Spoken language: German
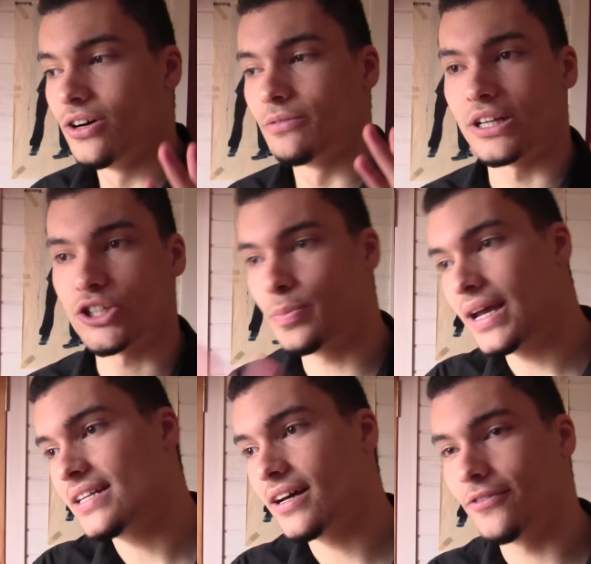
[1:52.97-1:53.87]
um dann
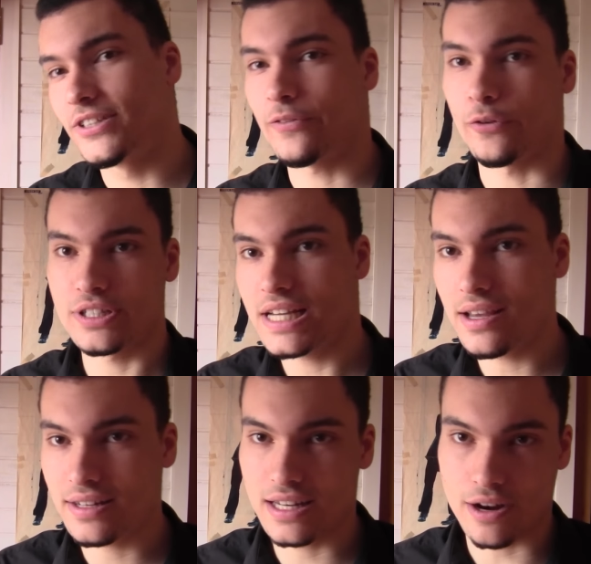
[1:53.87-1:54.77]
später auf
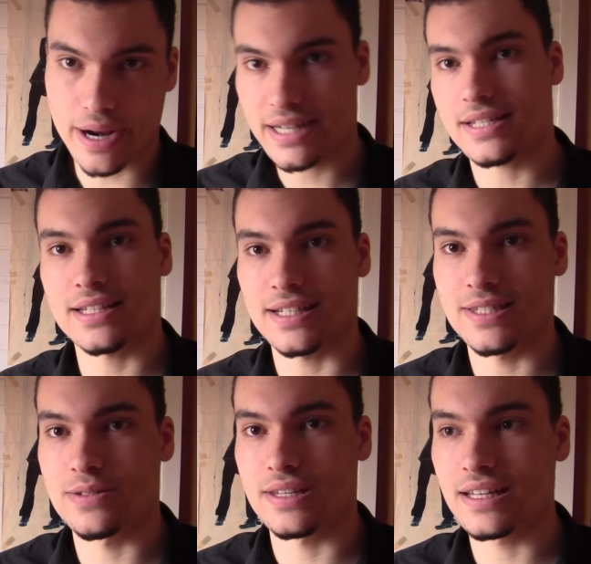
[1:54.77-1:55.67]
DVD den Director's
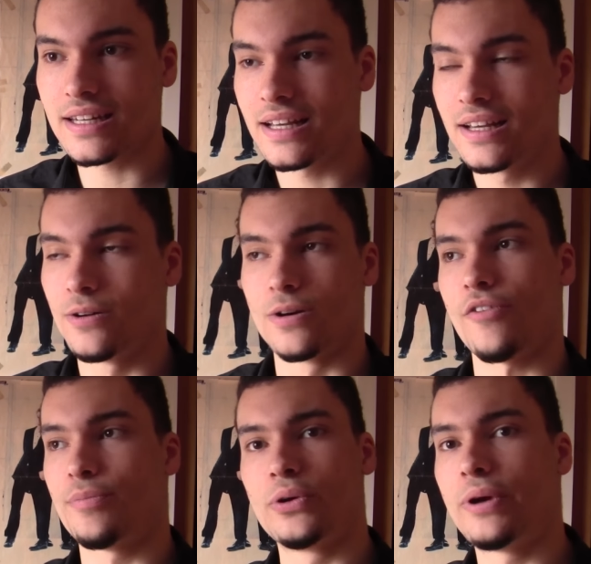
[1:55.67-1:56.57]
Cut zu sehen
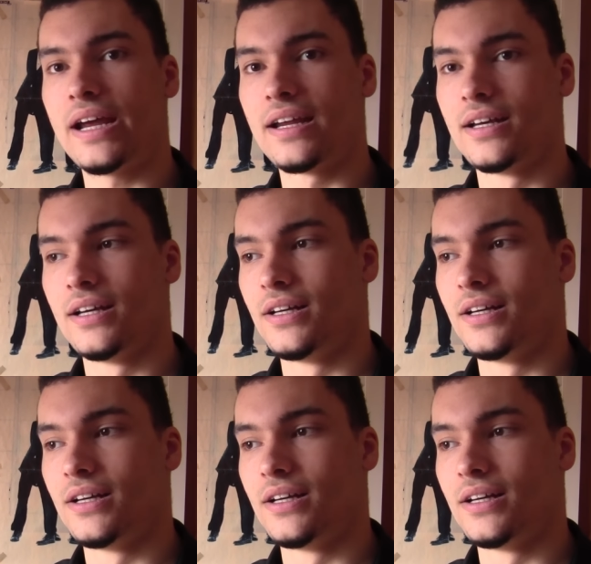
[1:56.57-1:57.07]
oder auf Blu-ray